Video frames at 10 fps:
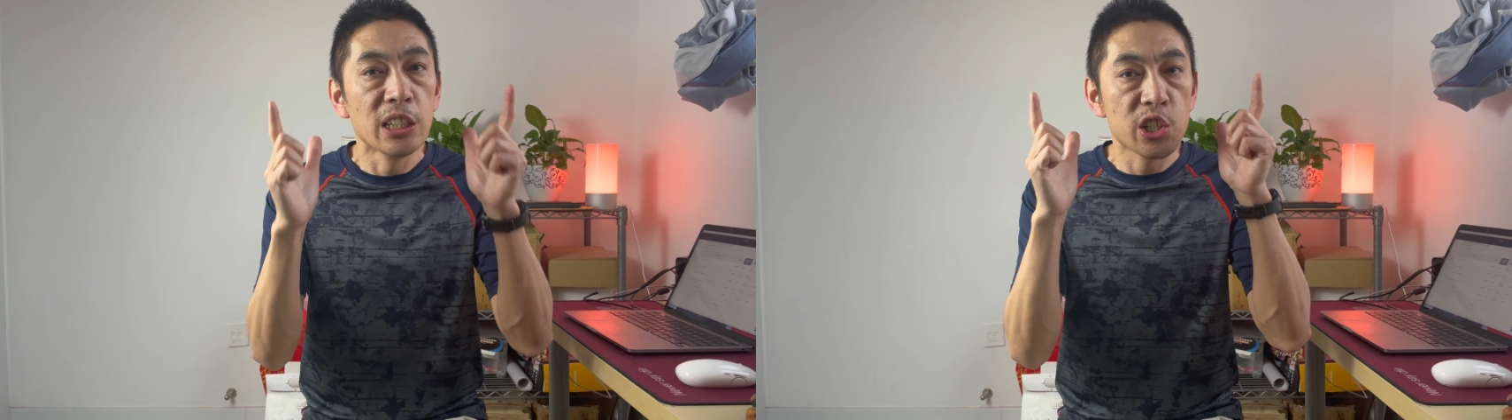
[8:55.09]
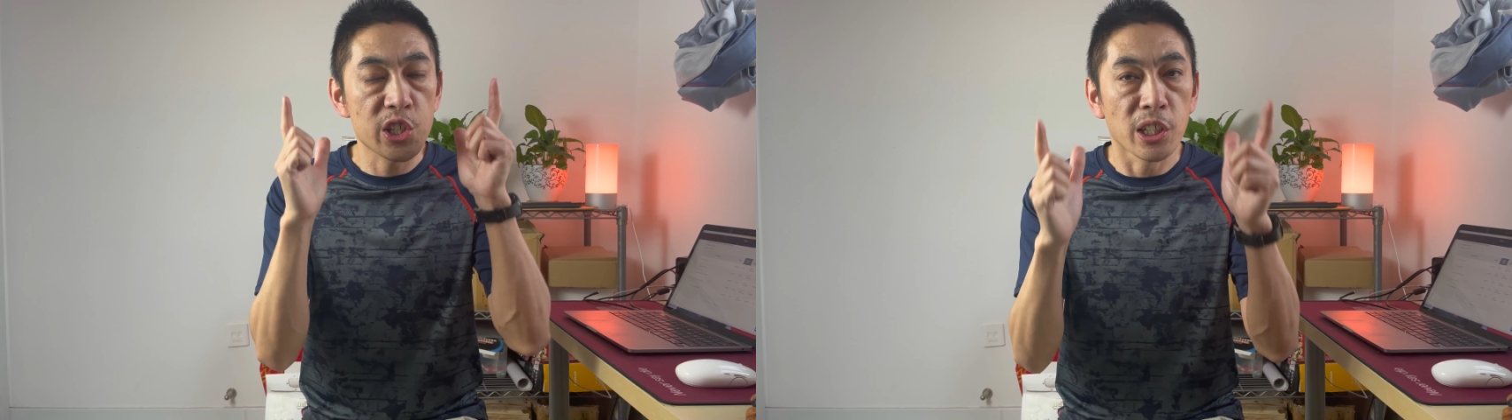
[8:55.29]

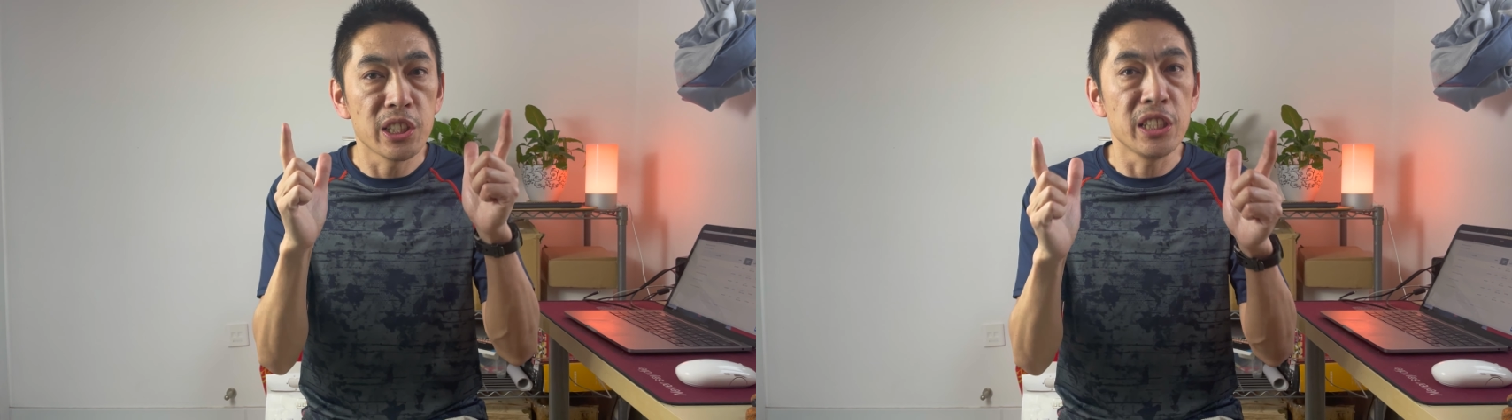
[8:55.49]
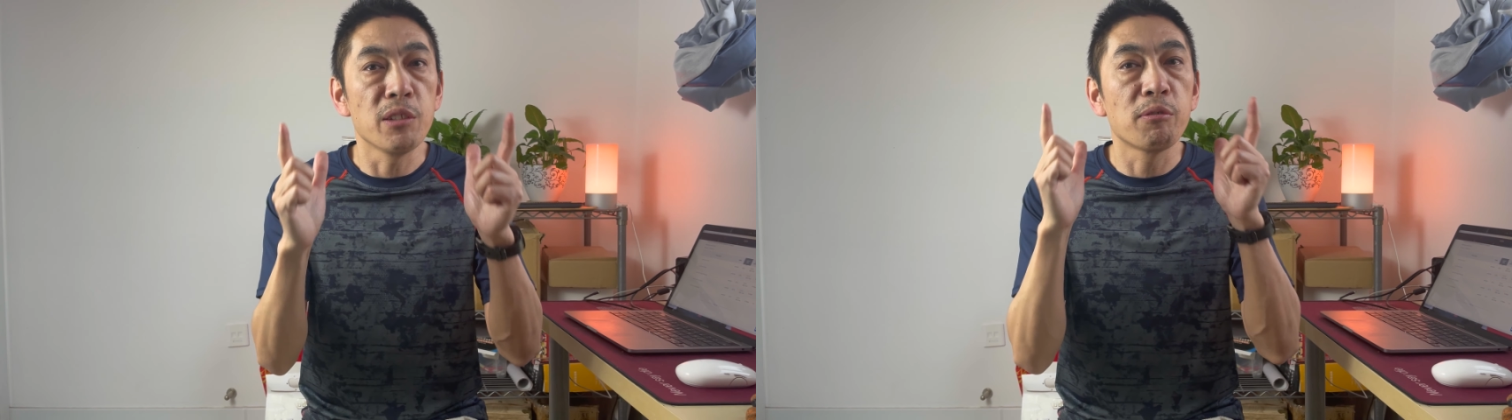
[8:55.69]
升
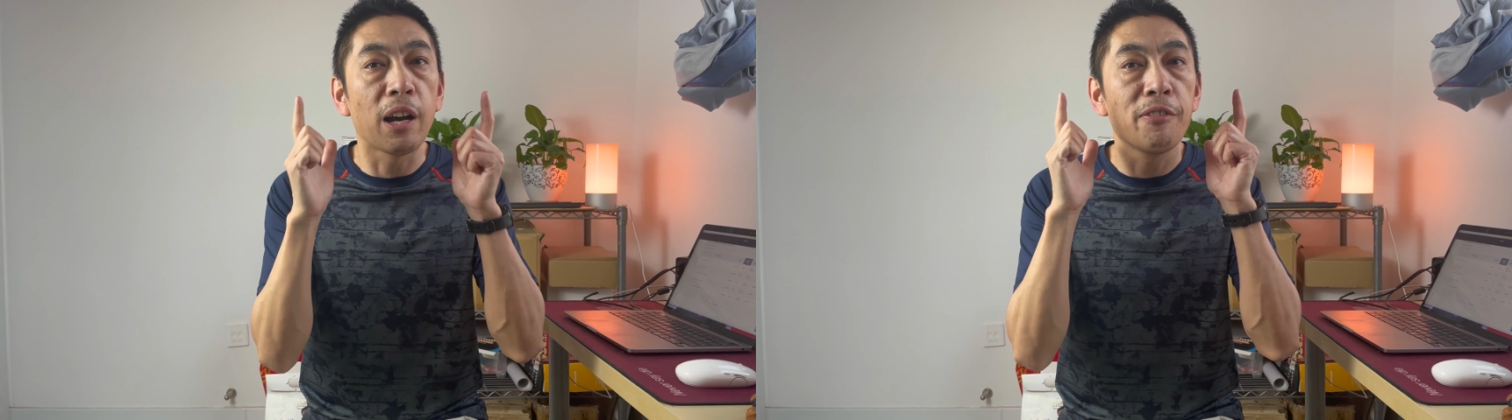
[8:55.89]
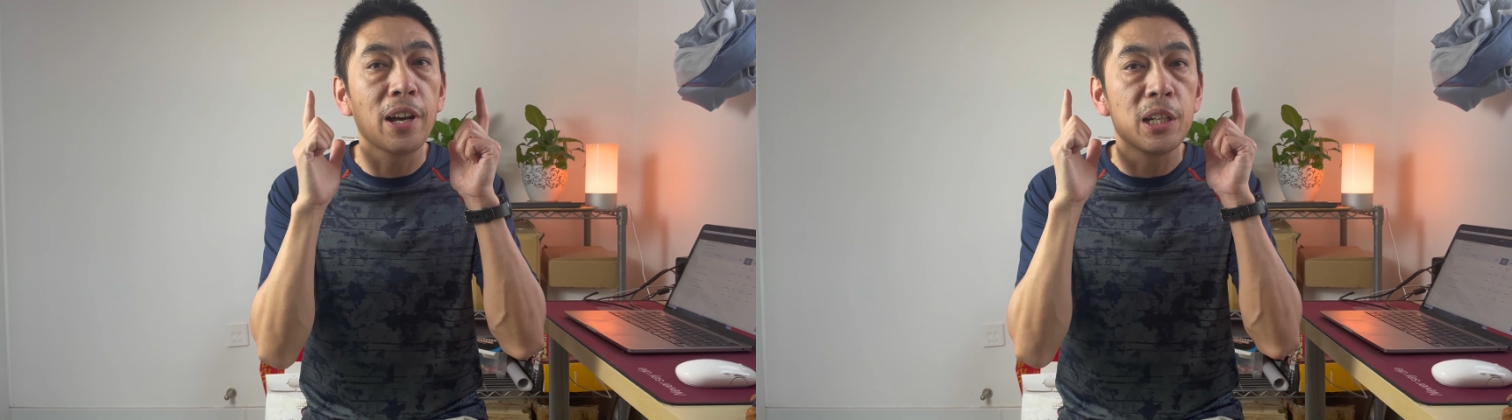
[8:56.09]
级
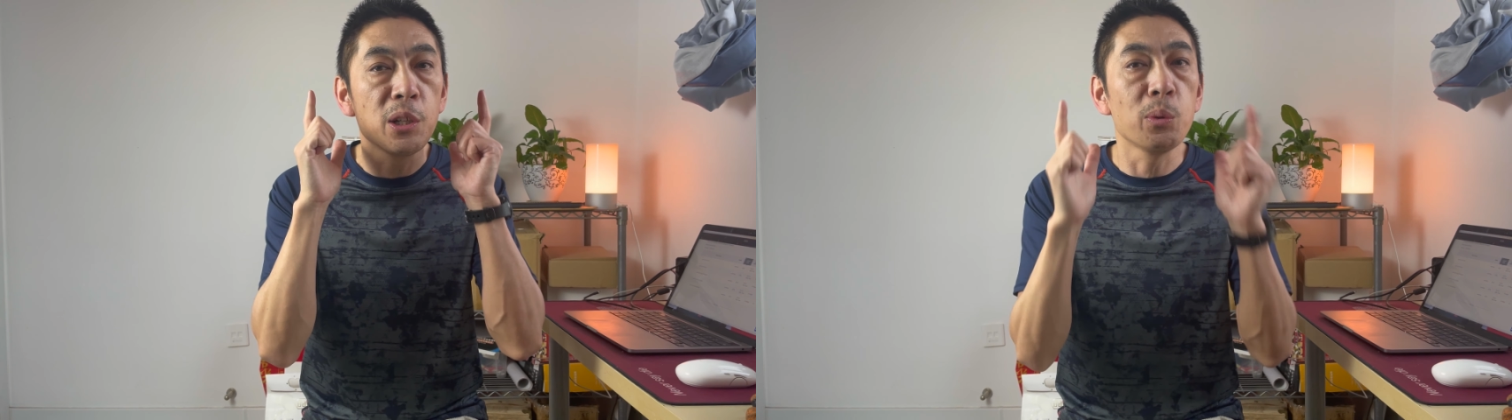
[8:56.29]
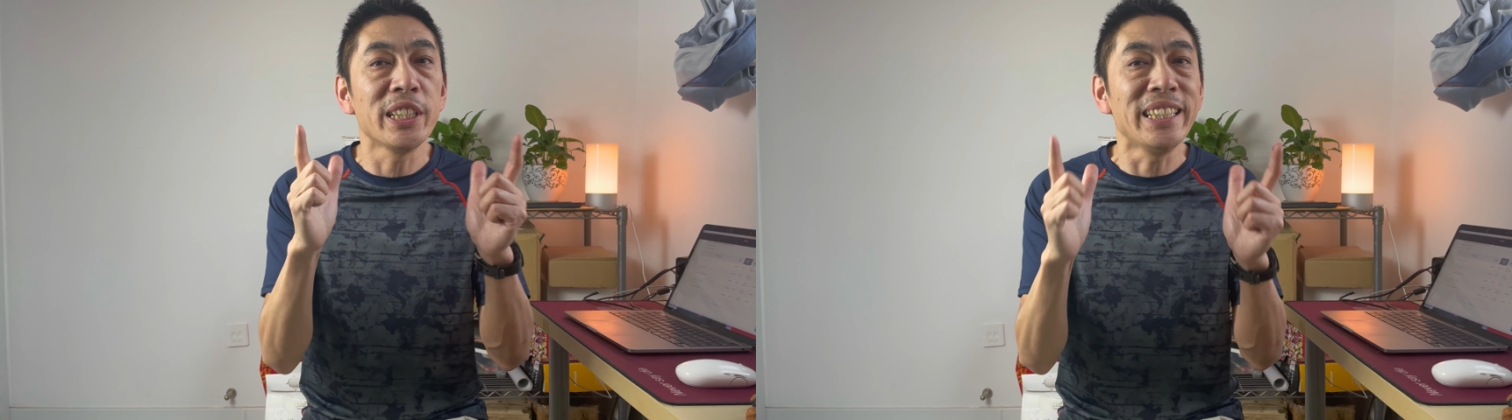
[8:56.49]
WiFi
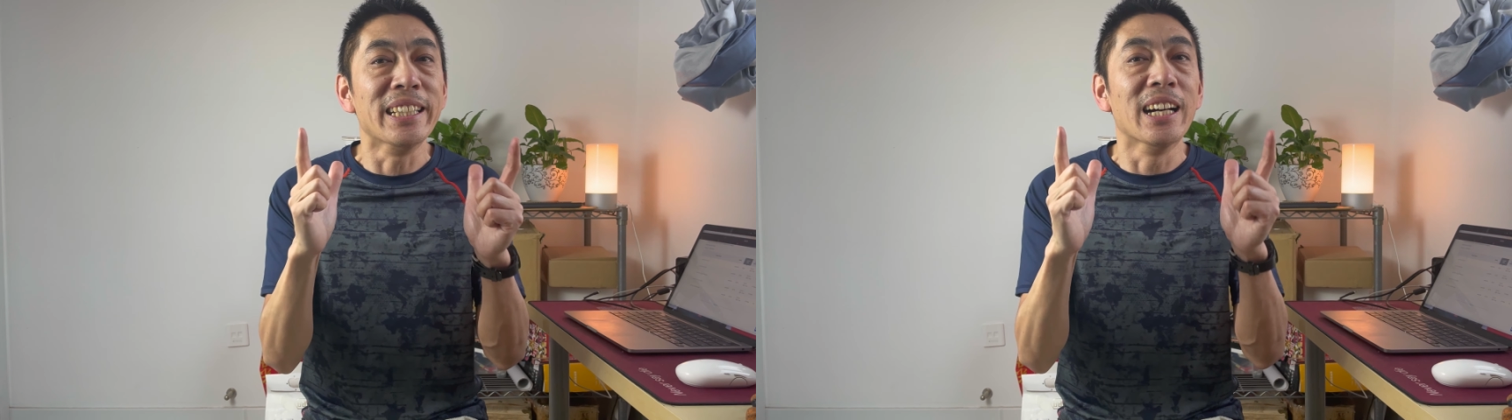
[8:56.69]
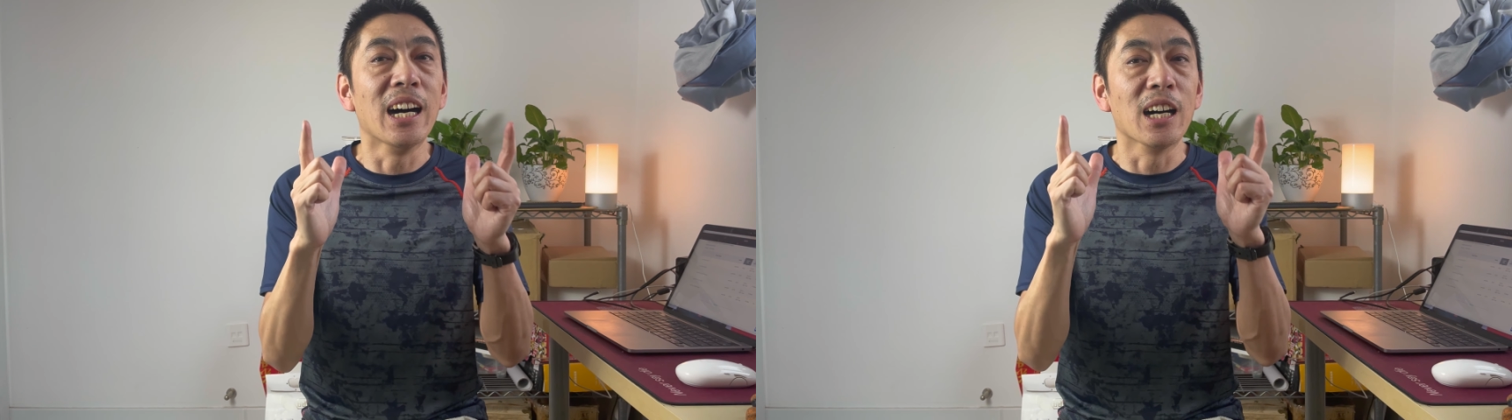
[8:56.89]
六 E
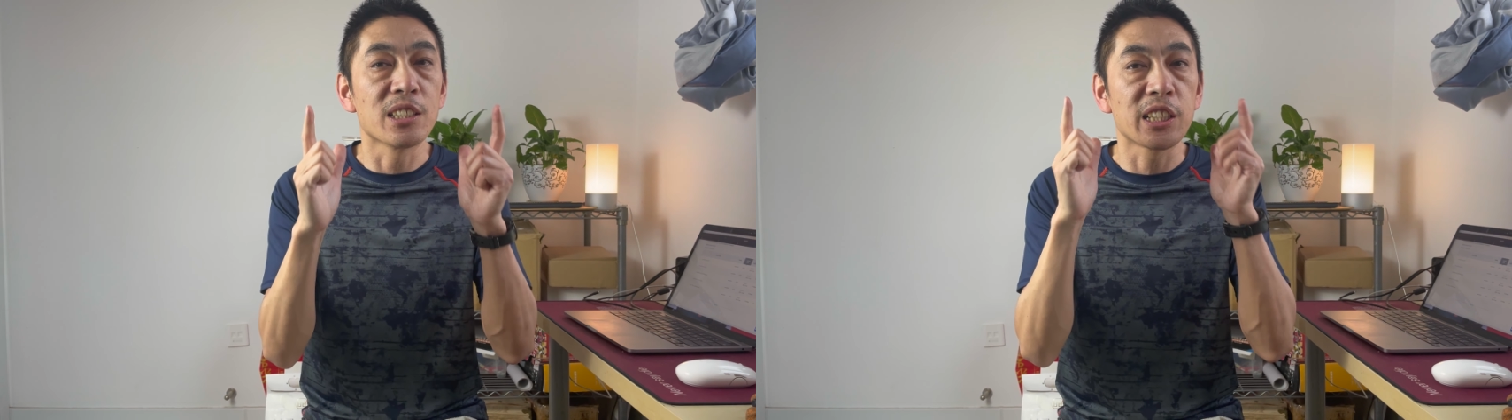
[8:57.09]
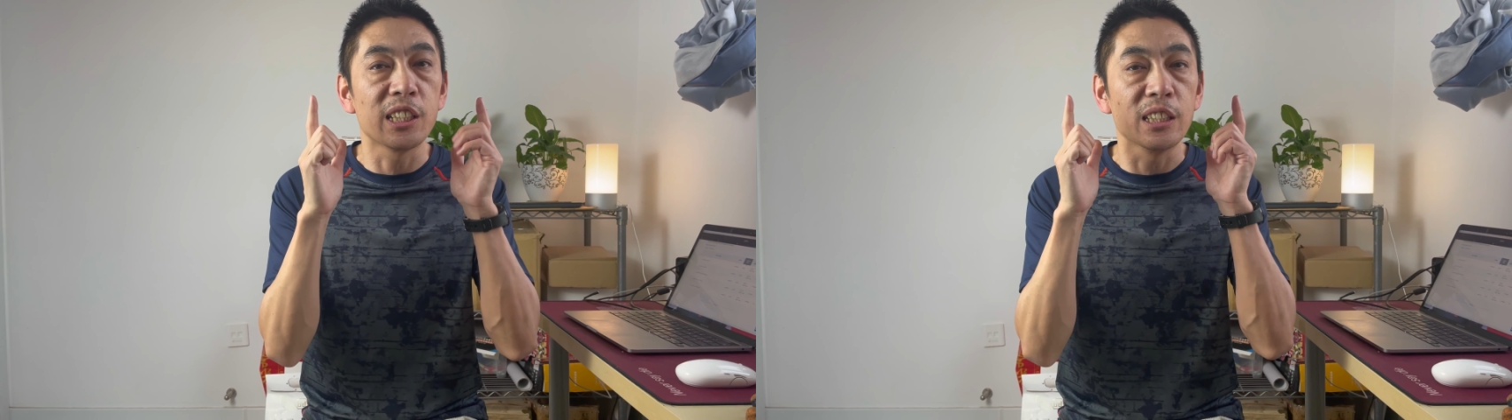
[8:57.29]
啊，
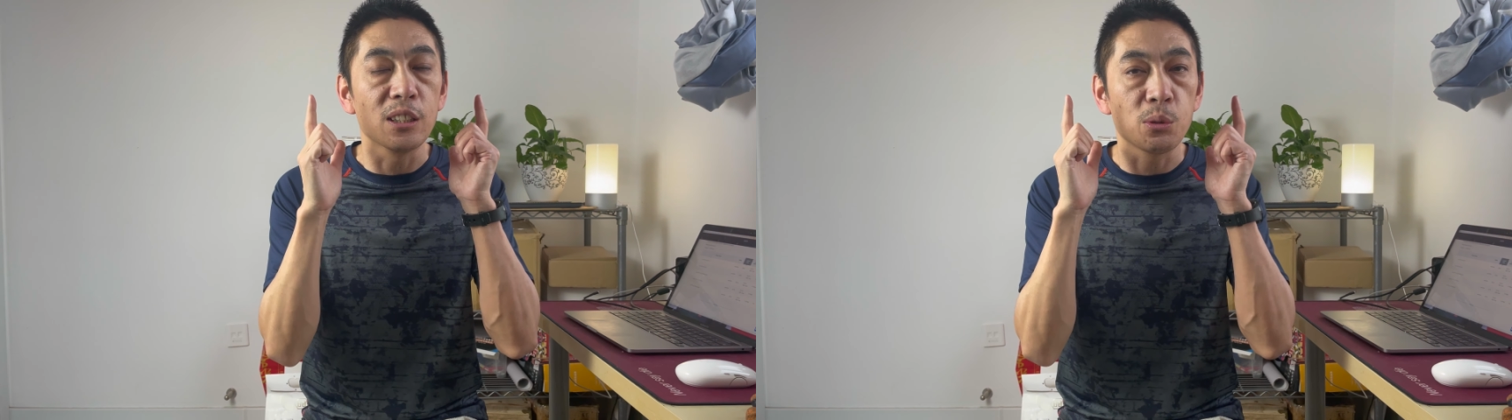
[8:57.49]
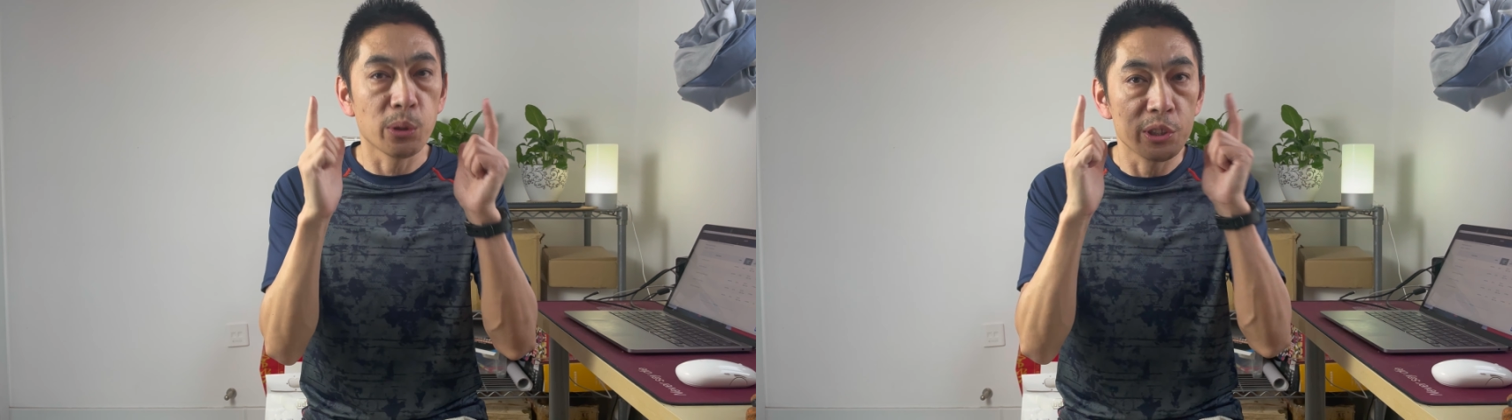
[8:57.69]
这个
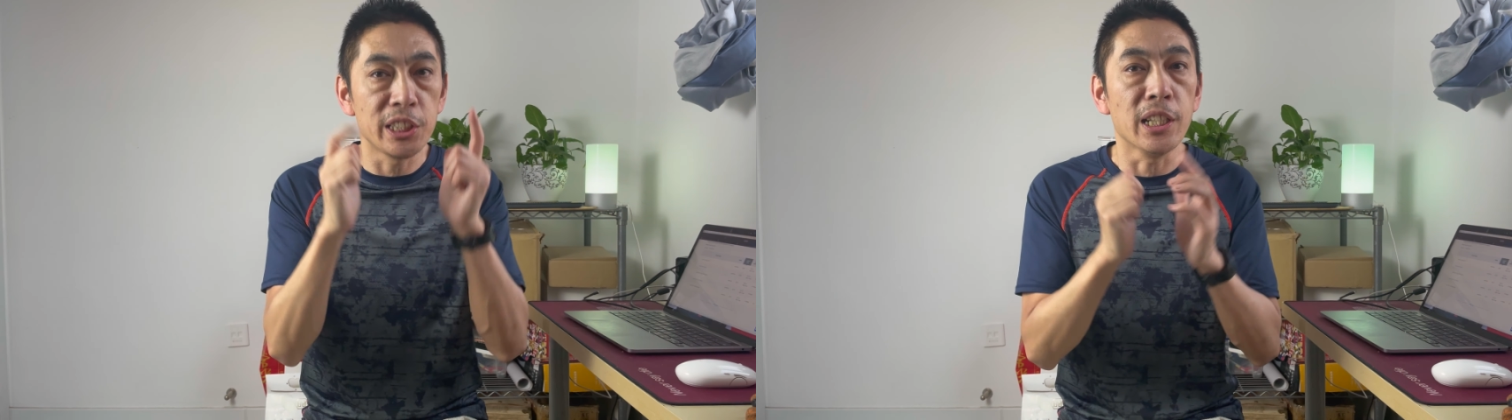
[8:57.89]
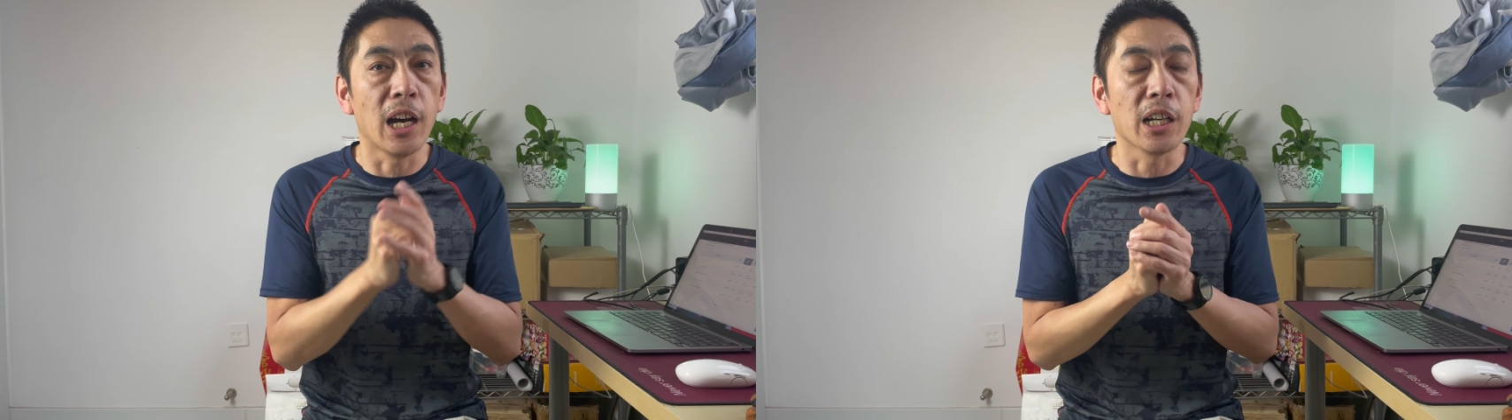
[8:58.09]
路由
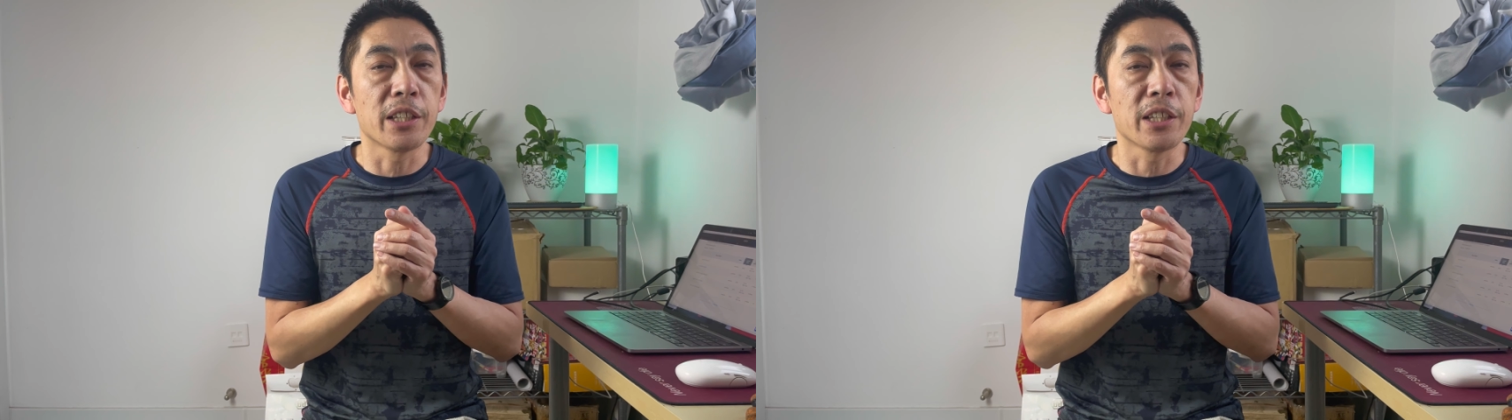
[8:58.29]
器啊，